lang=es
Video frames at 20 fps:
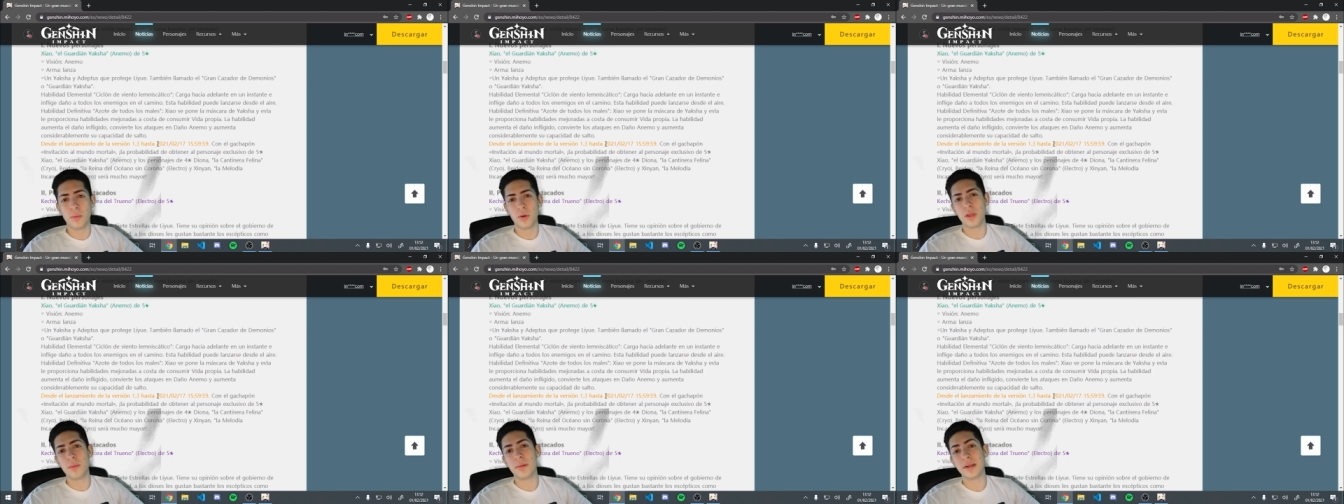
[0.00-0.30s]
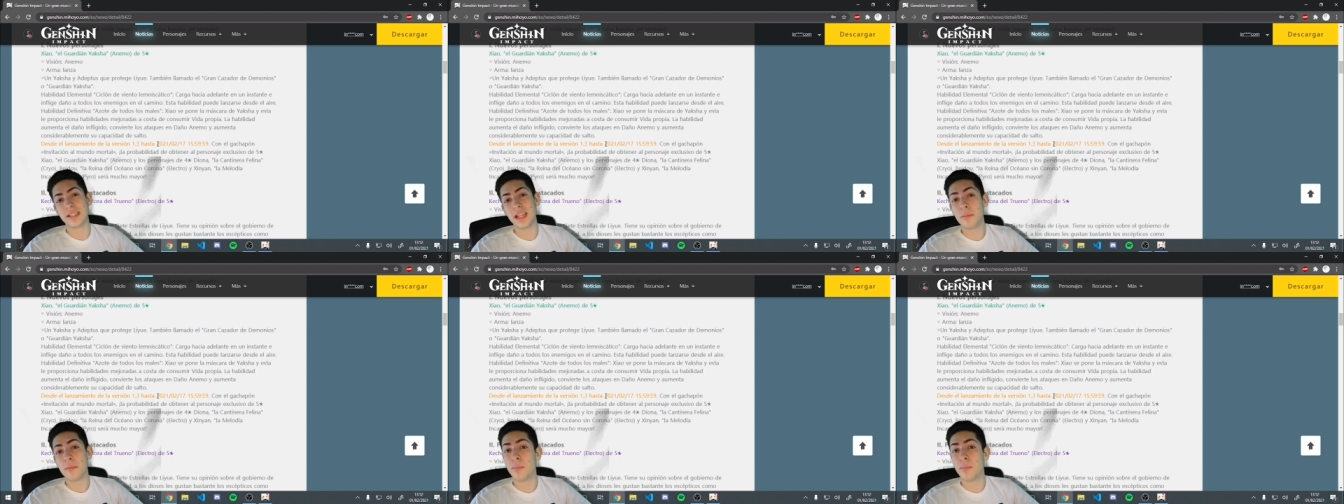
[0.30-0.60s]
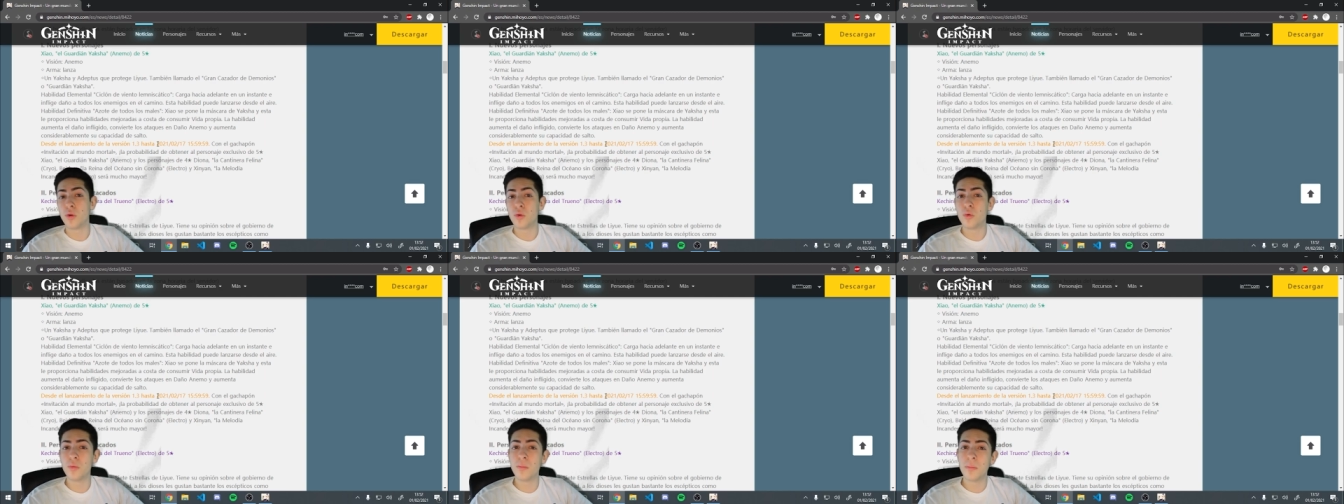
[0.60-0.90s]
podéis pasar
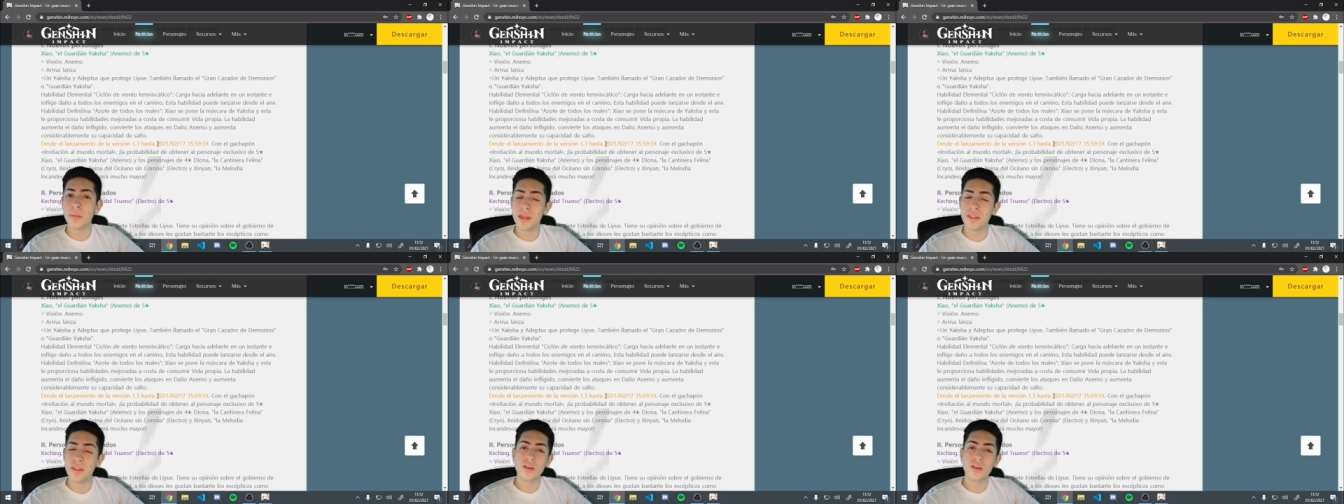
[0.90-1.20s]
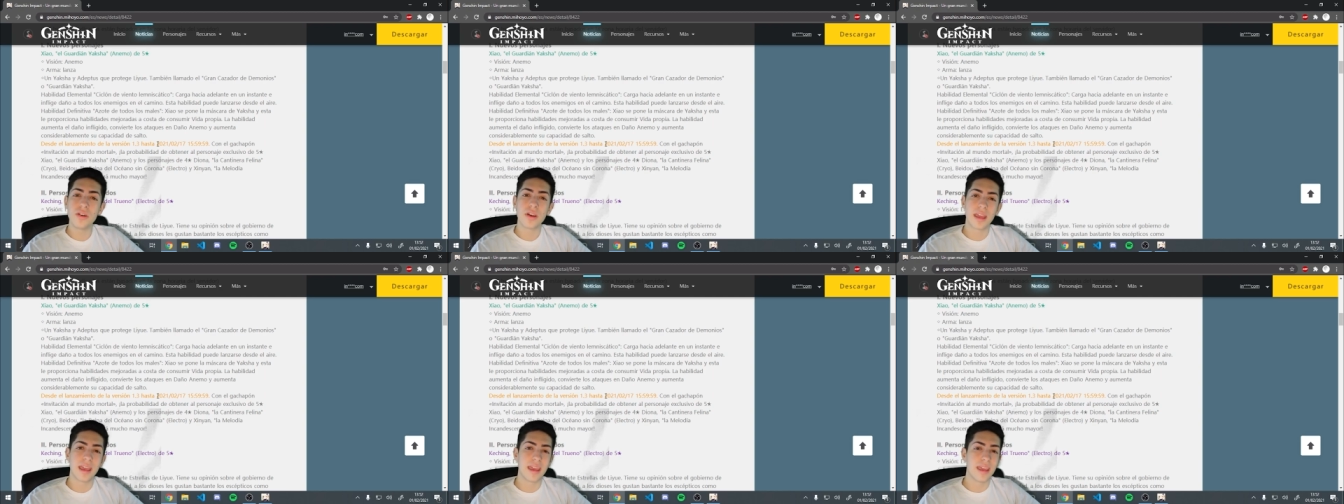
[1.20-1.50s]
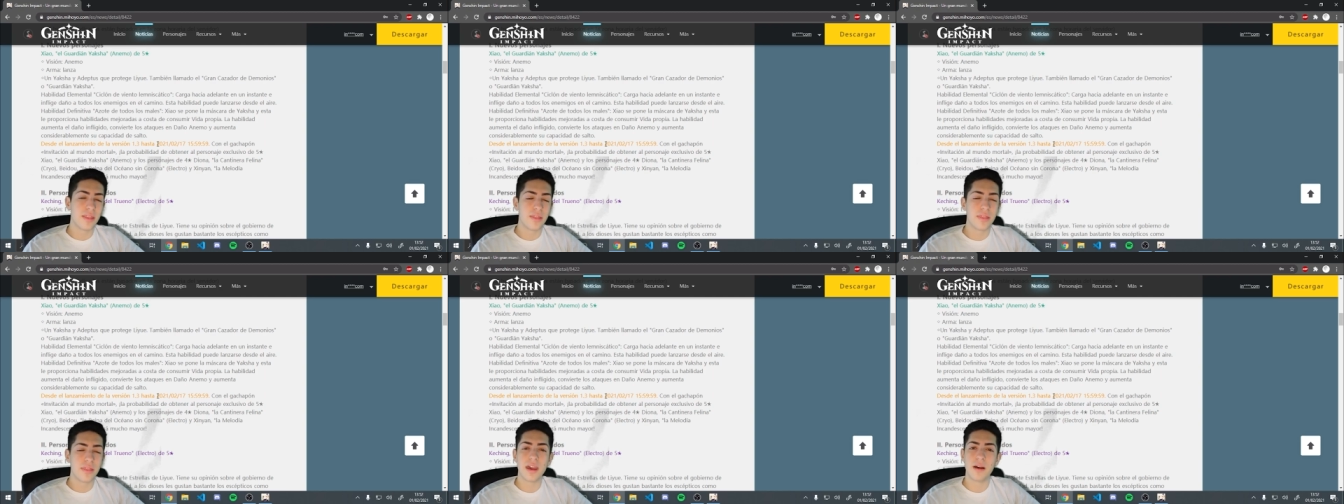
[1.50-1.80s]
por un vídeo que
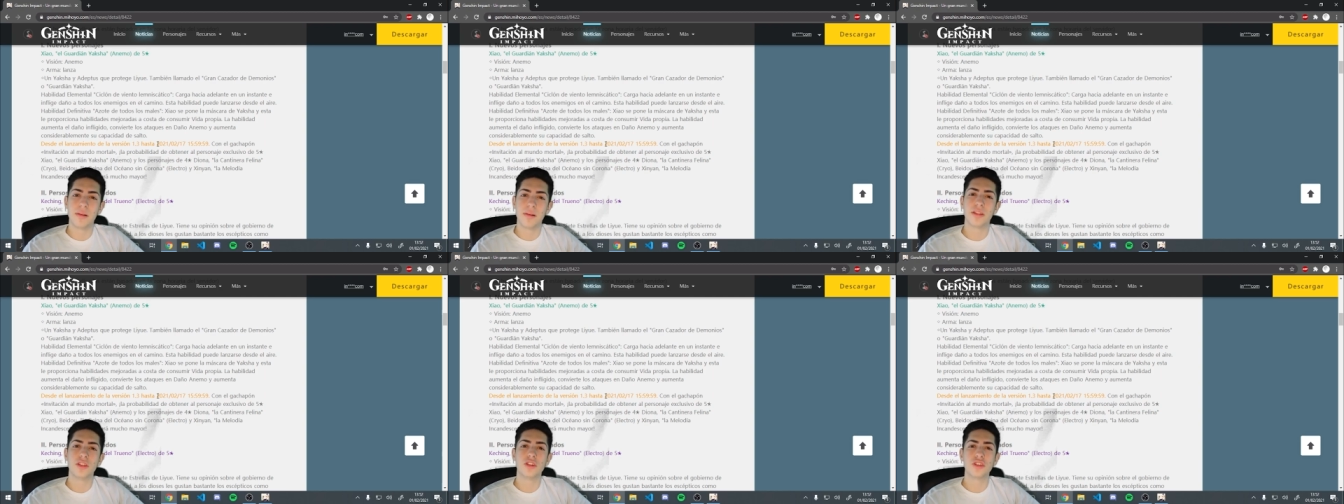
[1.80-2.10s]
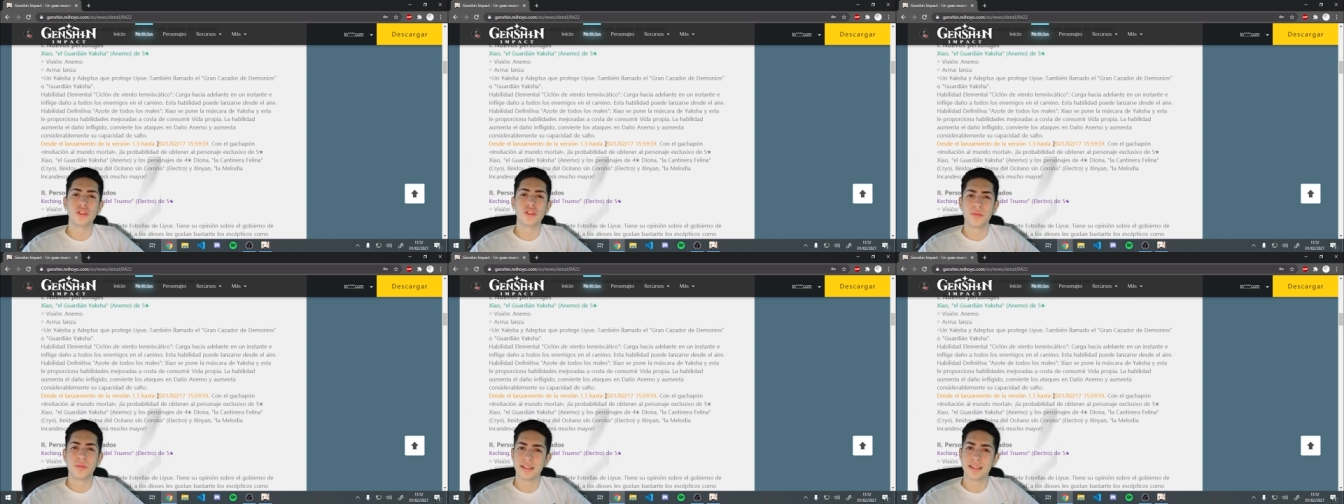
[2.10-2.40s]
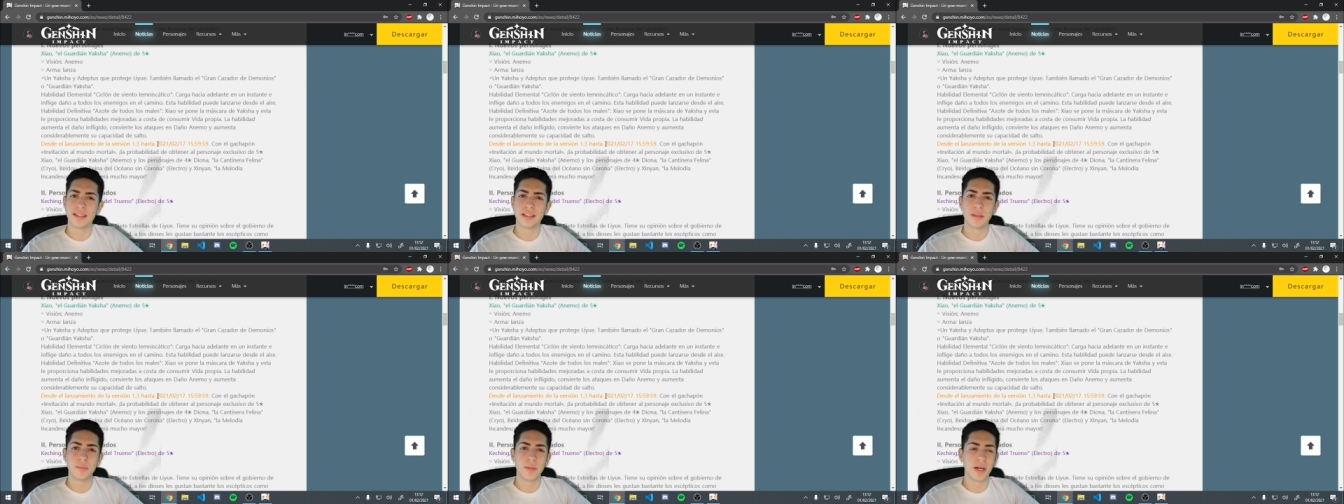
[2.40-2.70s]
hice hablando sobre
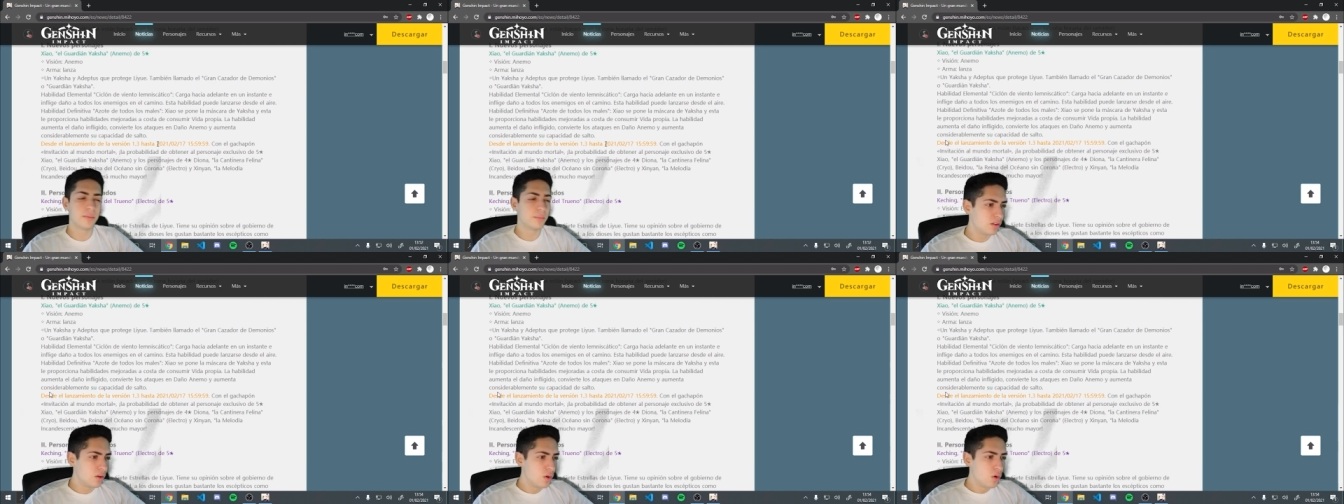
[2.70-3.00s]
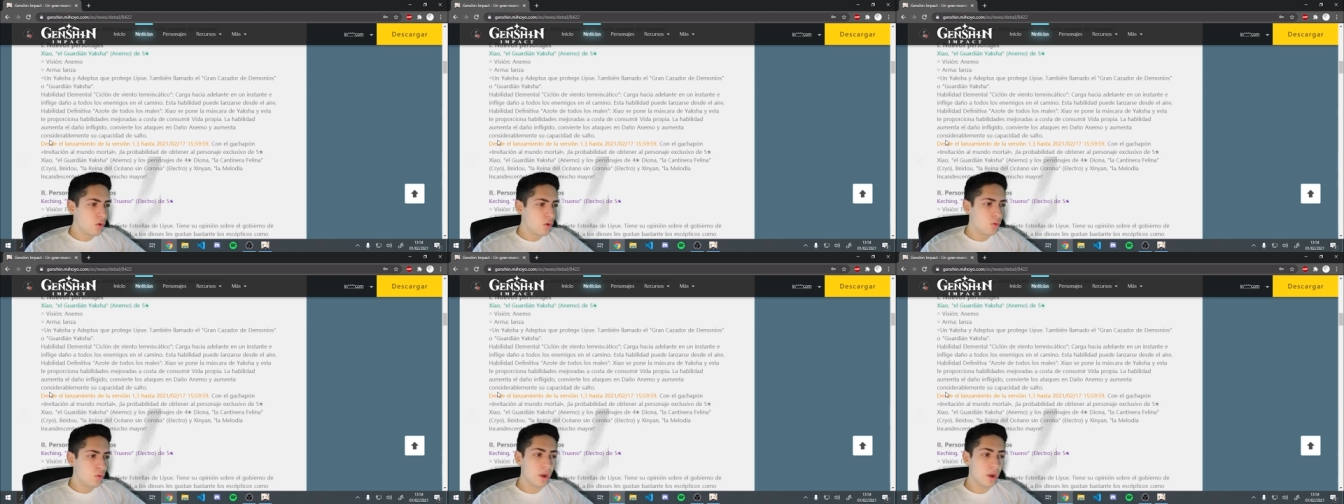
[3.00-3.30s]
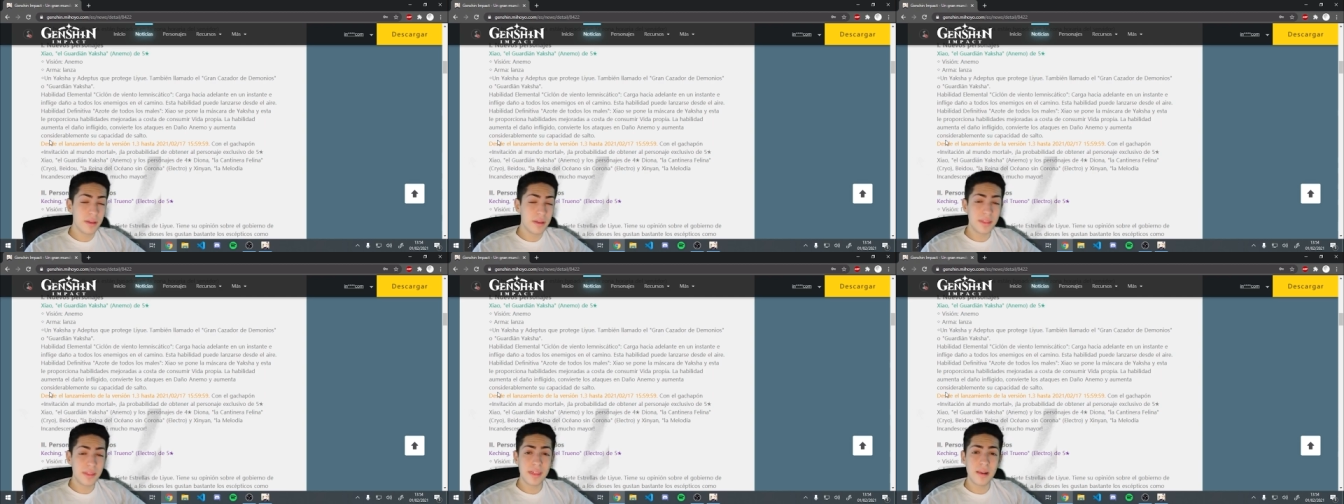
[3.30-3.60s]
este tema.
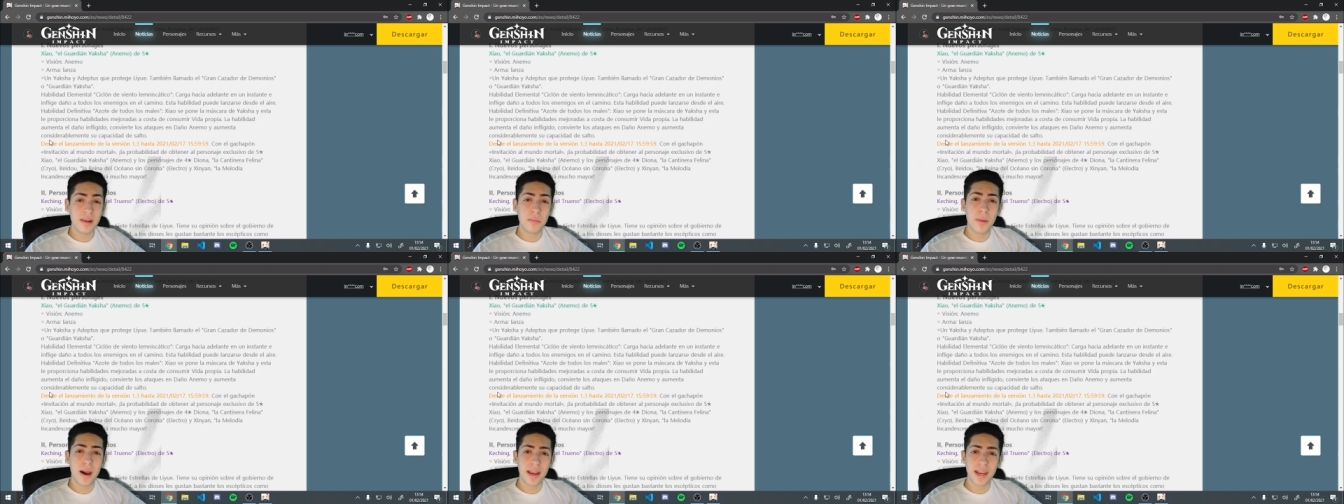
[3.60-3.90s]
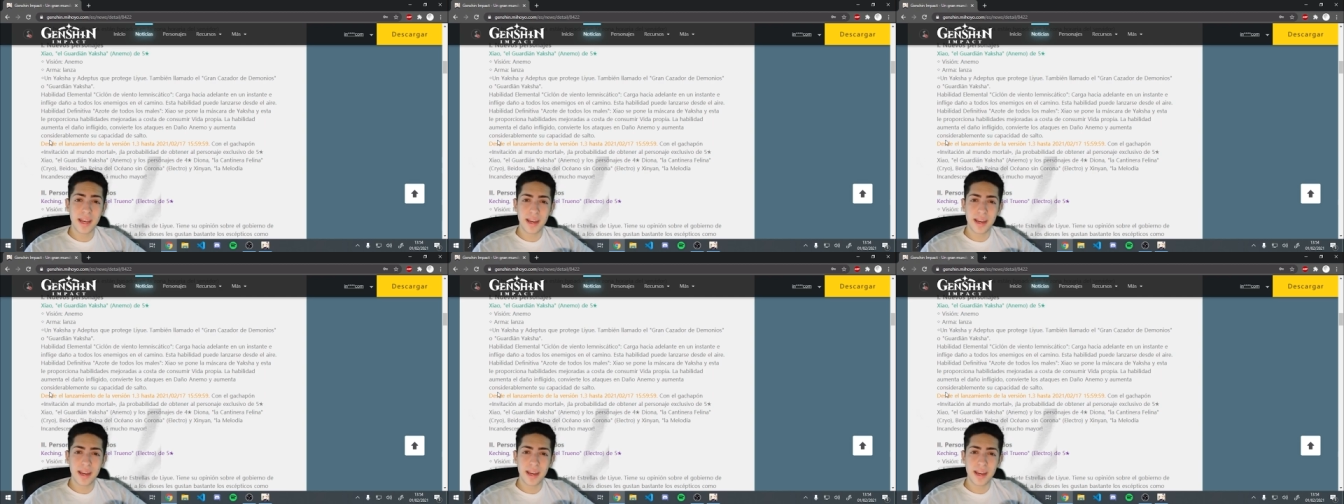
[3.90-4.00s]
Una vez el banner